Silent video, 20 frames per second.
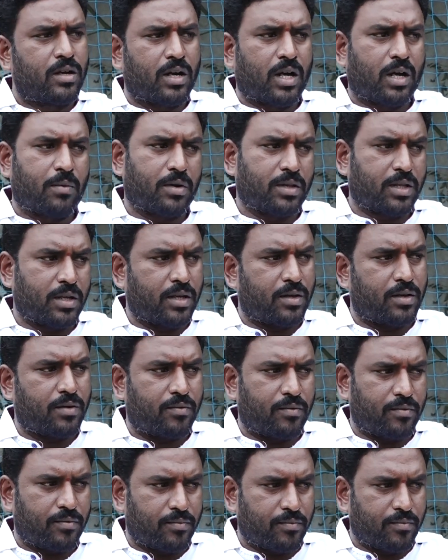కాకపోతే
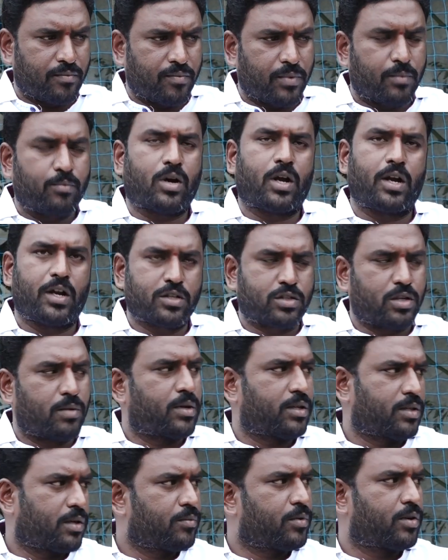పాలిటిక్స్లో
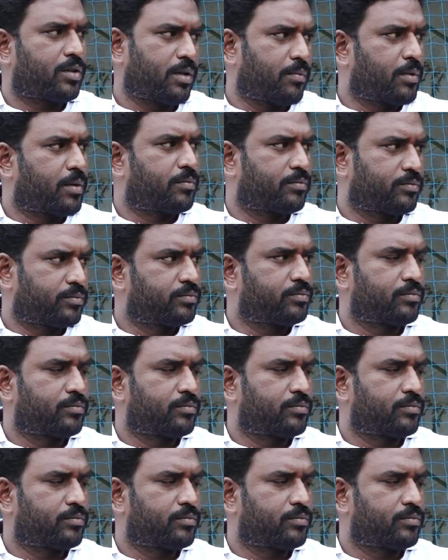మాత్రం కొద్దిగా మేము